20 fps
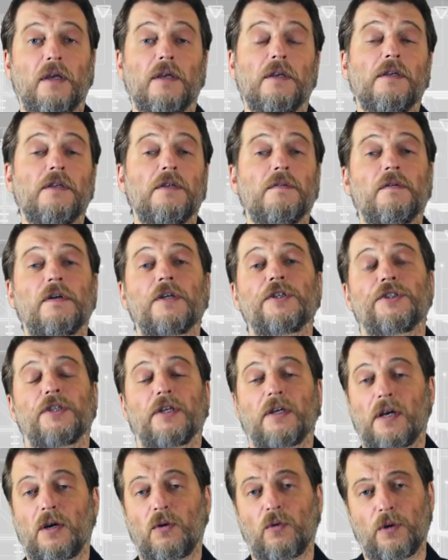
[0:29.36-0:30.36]
И неважно,
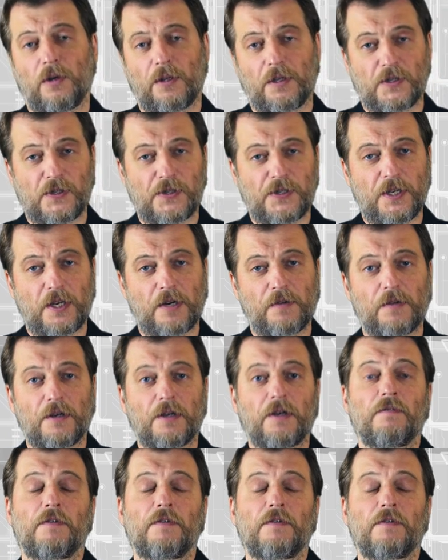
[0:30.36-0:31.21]
какой это сервер,